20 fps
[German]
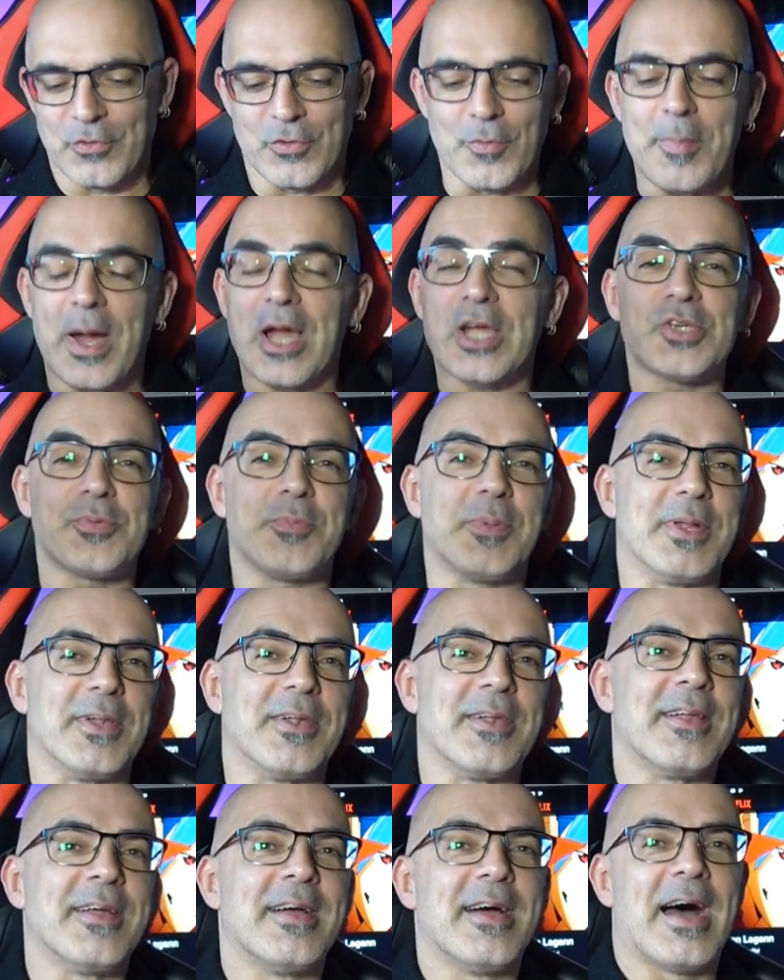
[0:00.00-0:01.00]
Zum
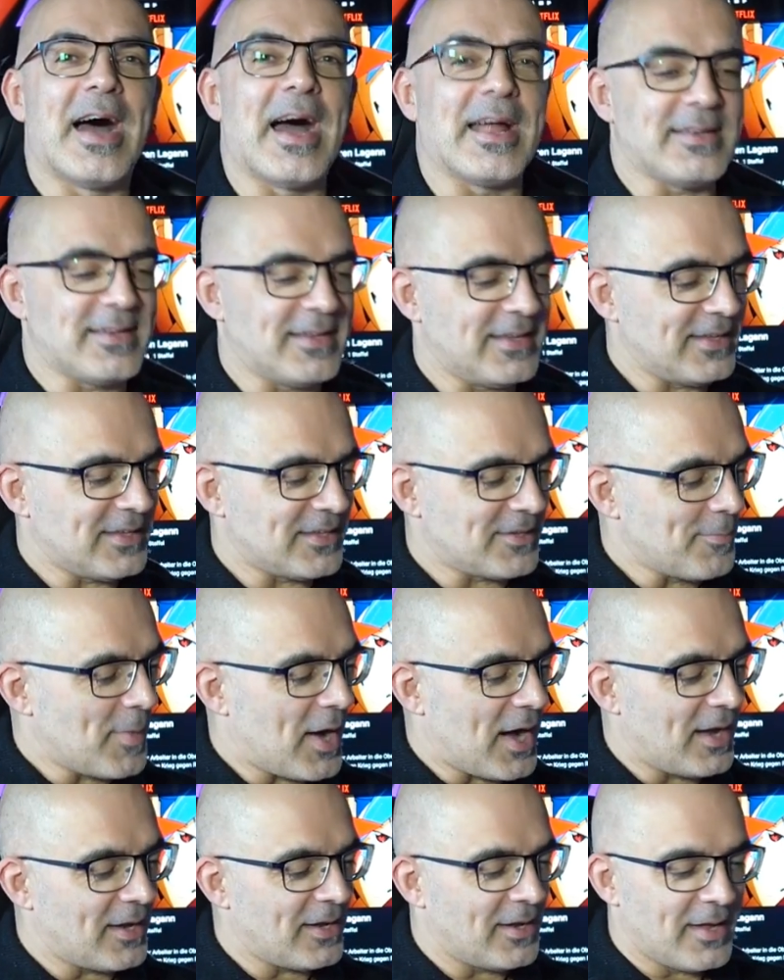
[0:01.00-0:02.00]
Beispiel hatte ich
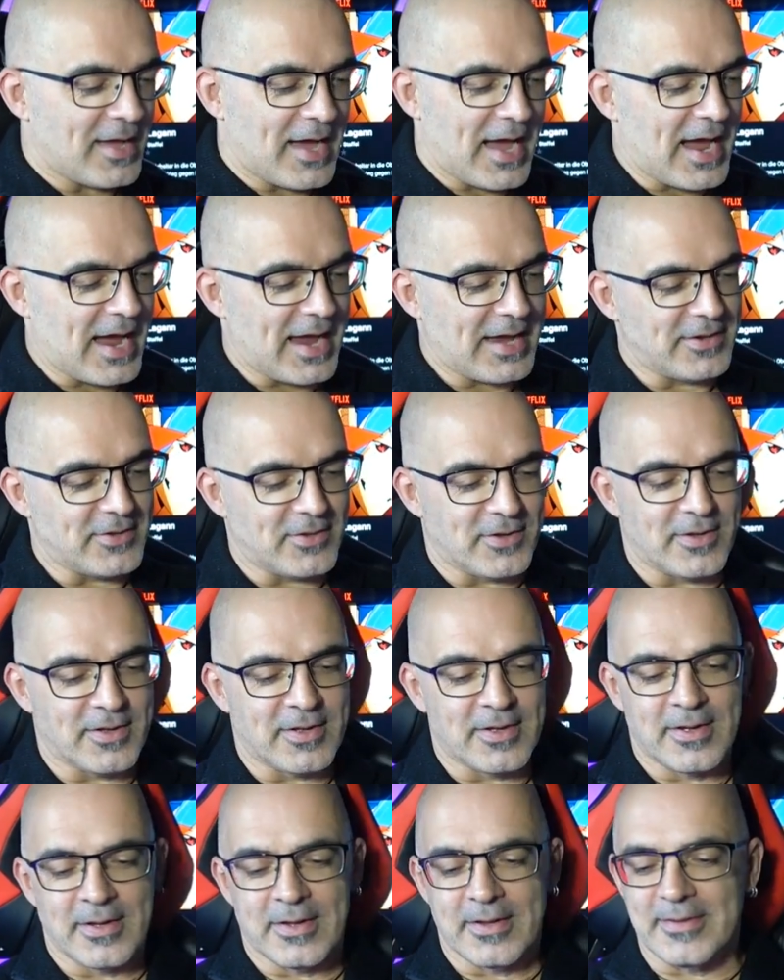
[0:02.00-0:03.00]
mal
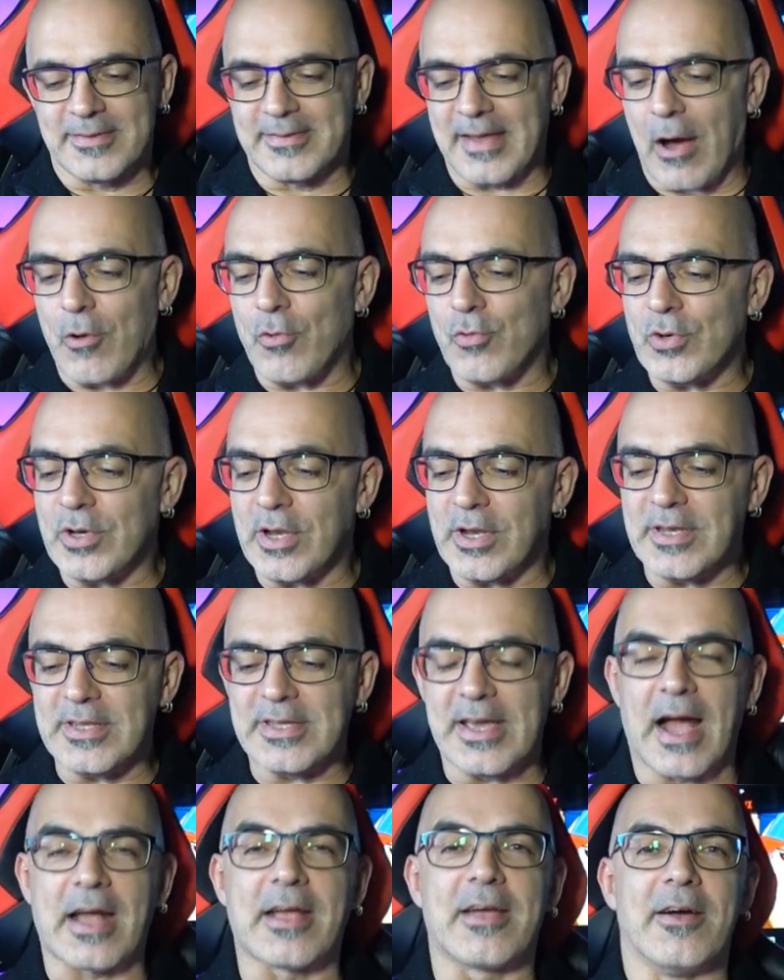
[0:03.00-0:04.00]
eine
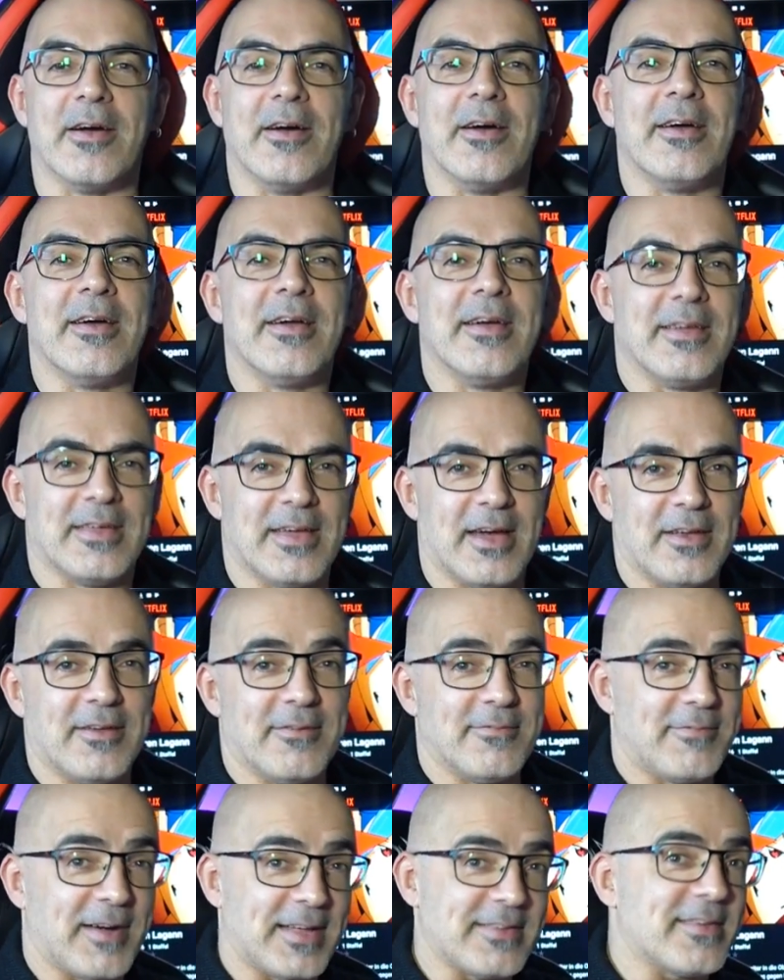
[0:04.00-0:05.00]
Daunenjacke, ja,
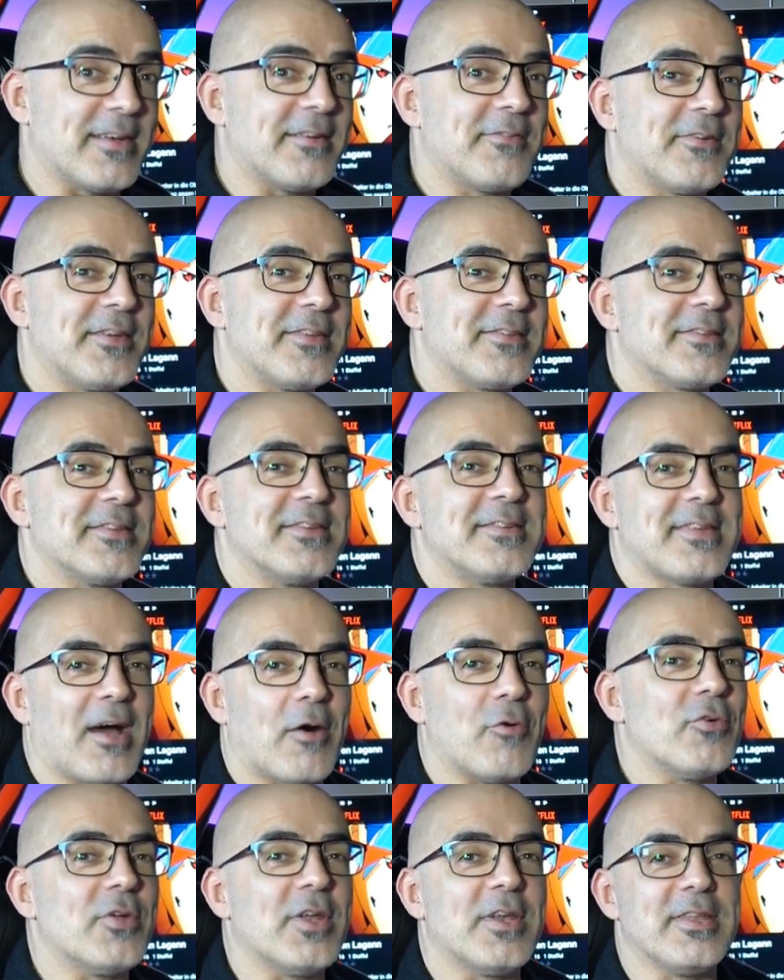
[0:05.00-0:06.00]
eine wasserfeste
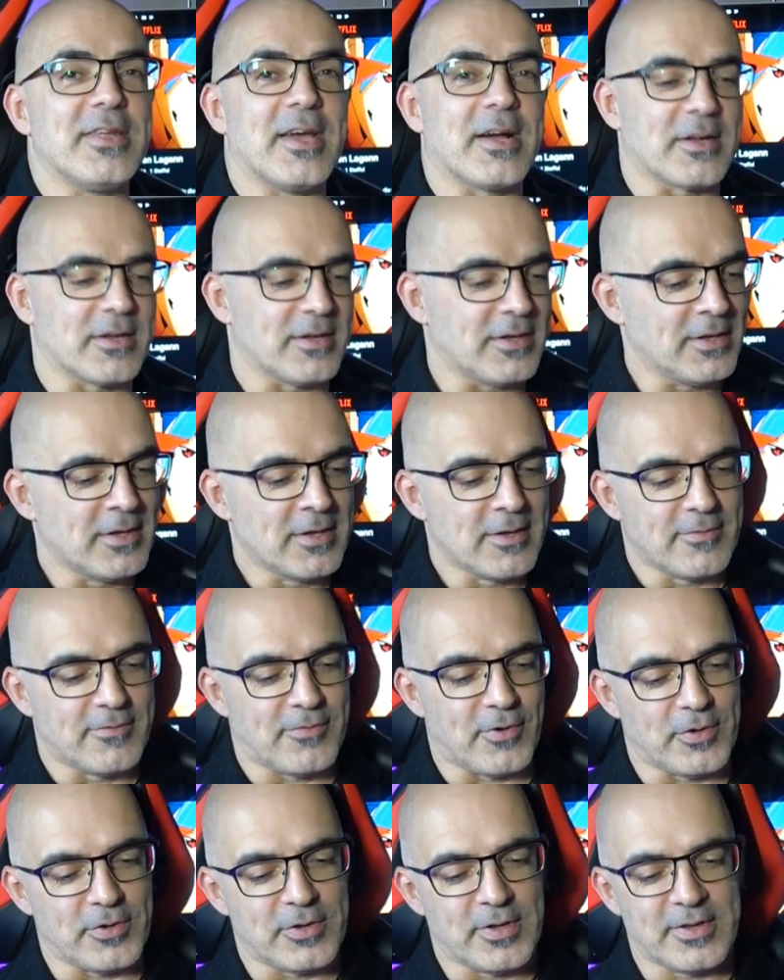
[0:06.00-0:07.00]
Daunenjacke
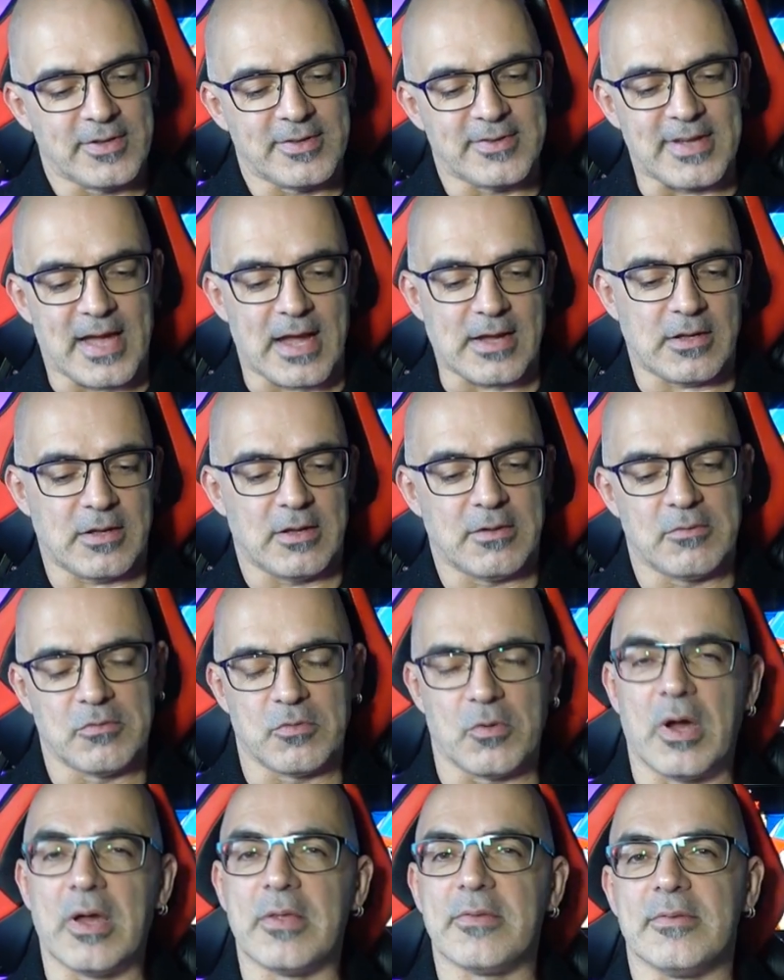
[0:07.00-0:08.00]
von Tack,
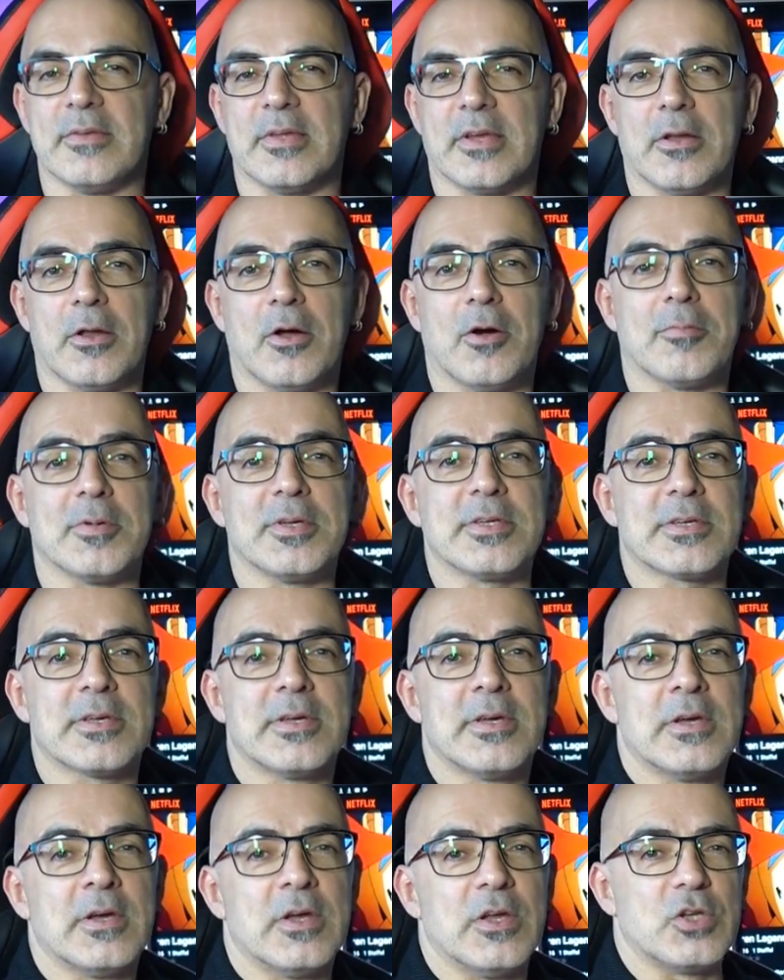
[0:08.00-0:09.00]
so heißen die, glaube ich.
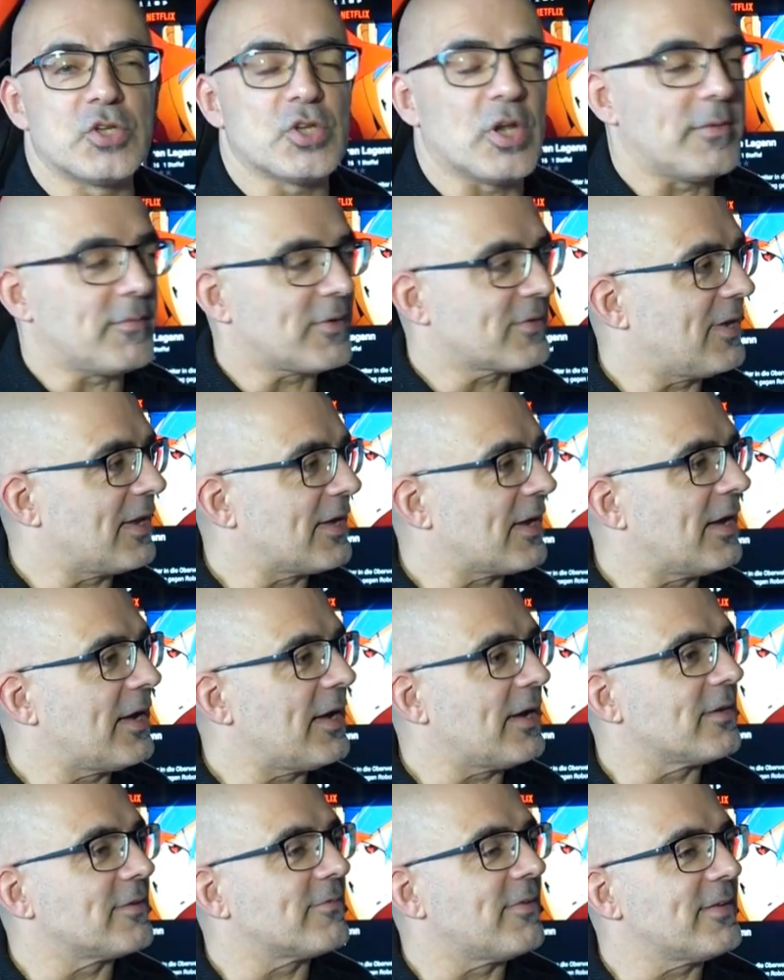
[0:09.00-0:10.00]
Ist schon etwas länger
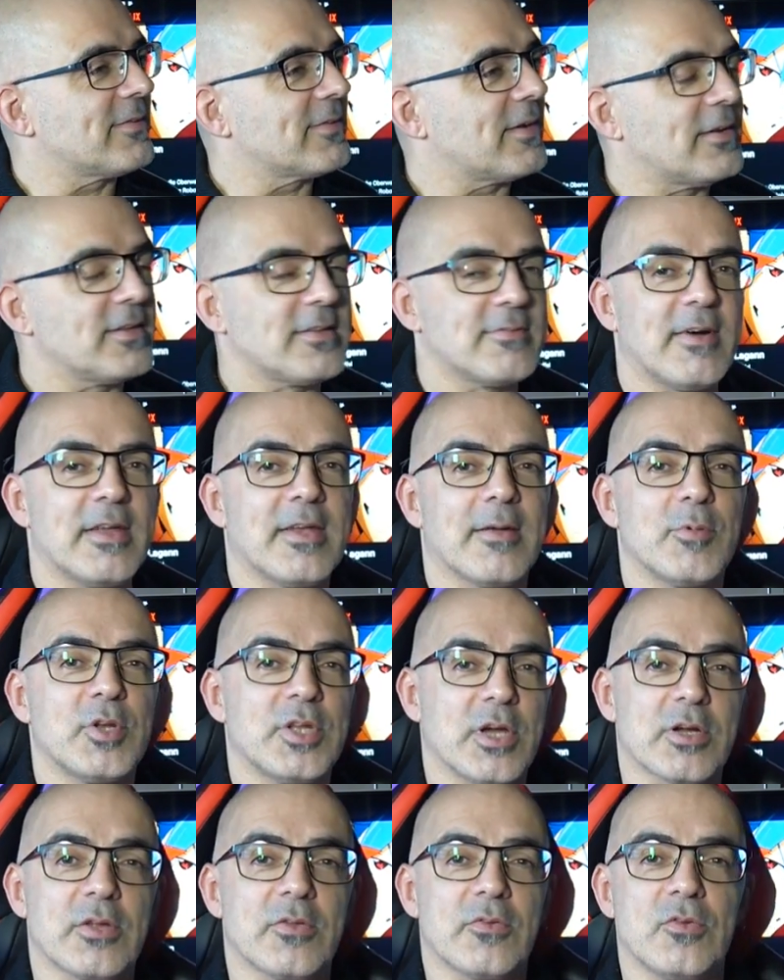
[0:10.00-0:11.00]
her, ich weiß gar nicht wann, aber
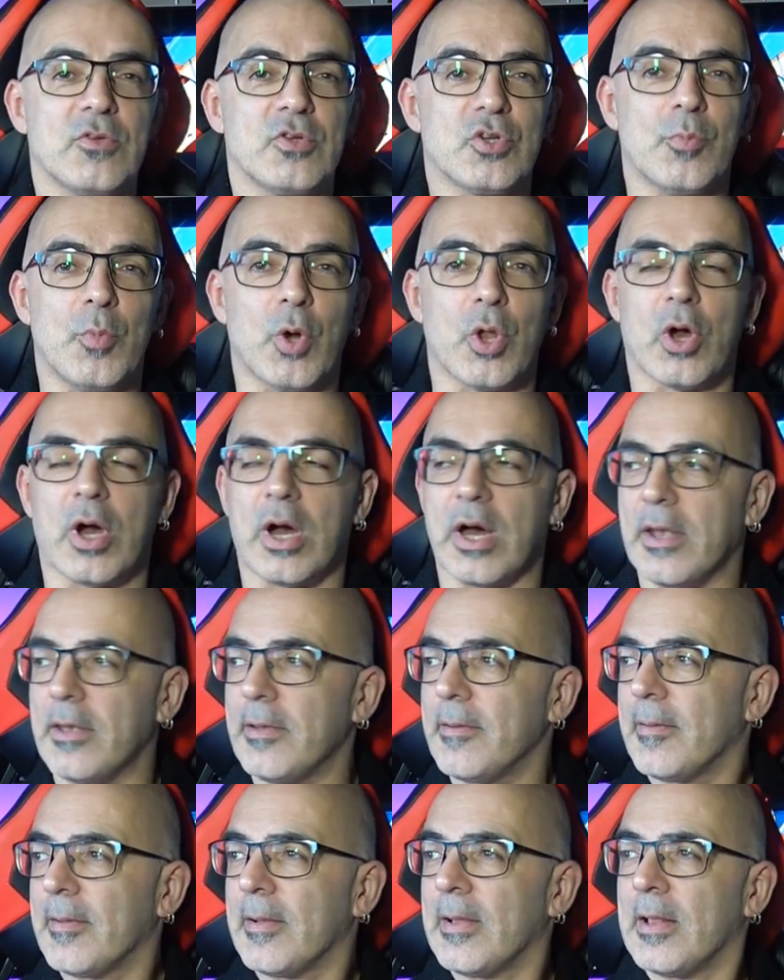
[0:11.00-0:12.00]
die Jacke ziehe ich immer noch
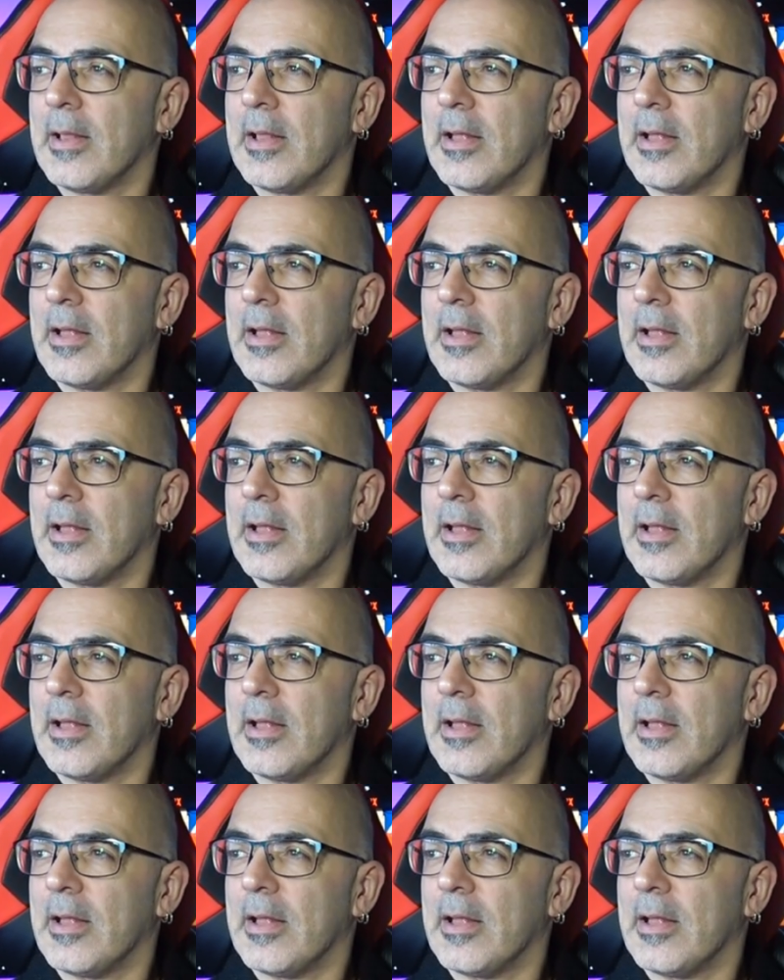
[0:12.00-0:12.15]
an.